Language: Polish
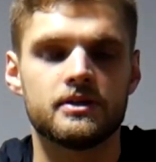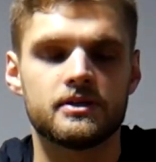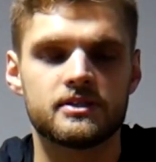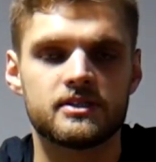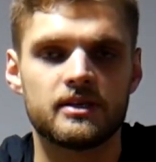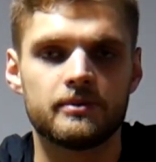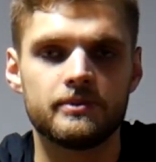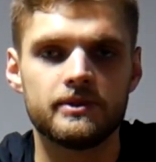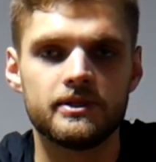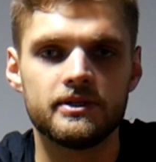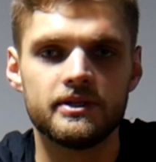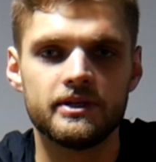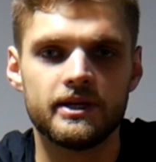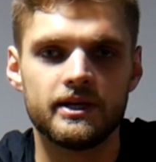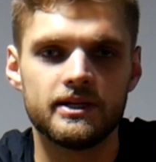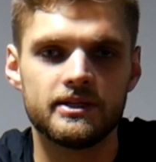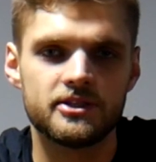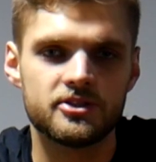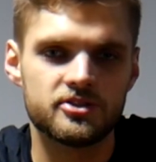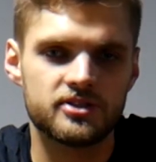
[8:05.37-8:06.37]

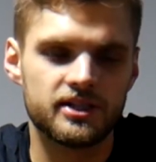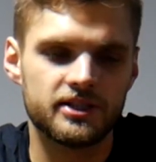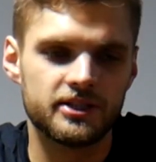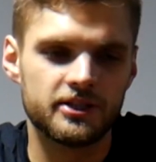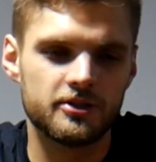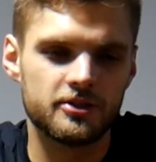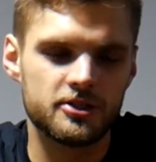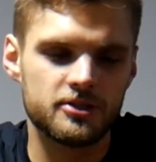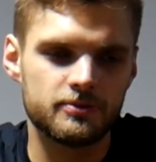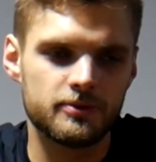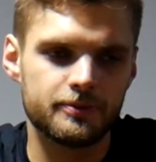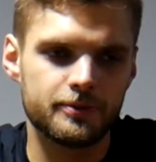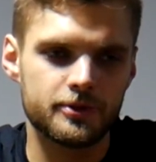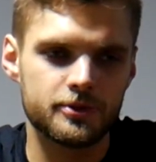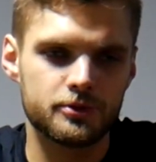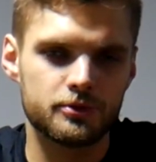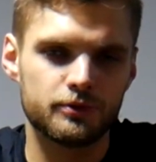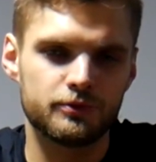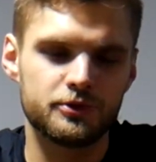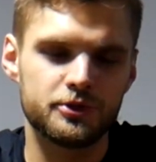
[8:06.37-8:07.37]
stabilny, ale też dlatego, że po
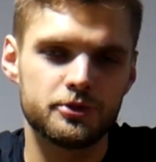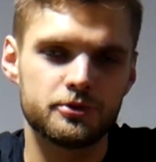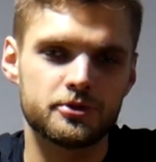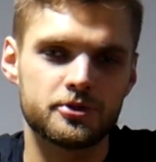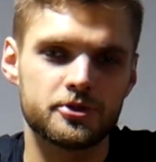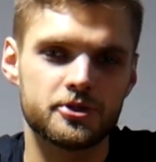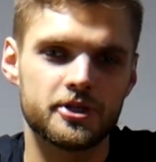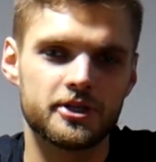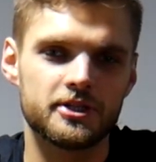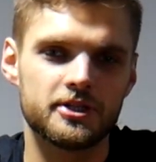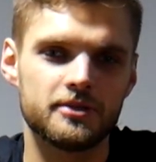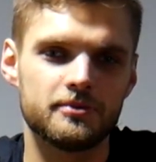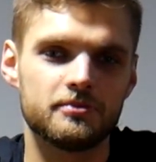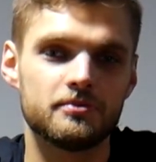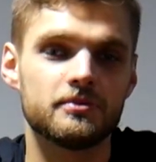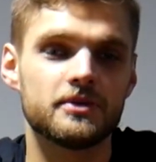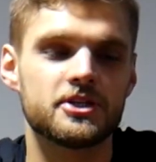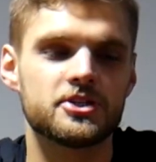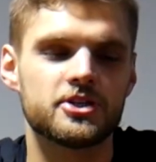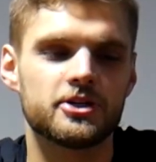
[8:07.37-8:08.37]
prostu w życiu
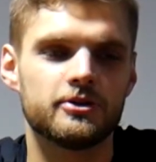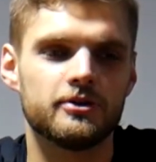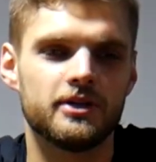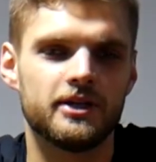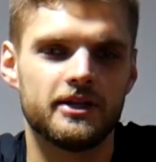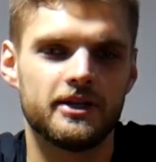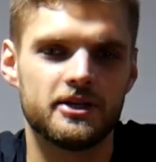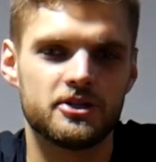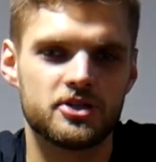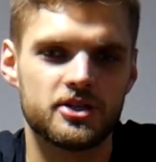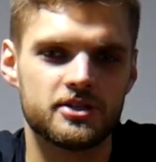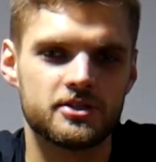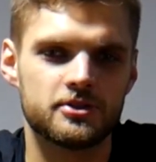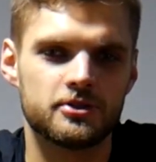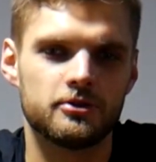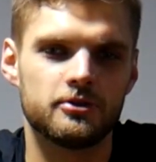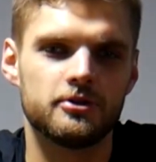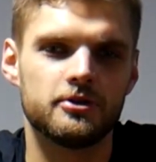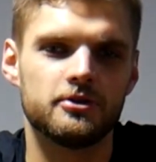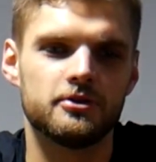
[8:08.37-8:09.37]
codziennym nasze kolana
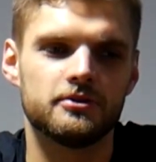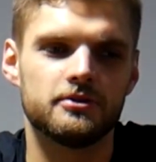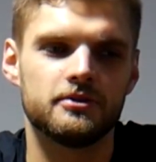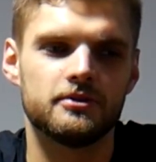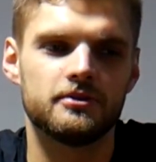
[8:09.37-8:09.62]
często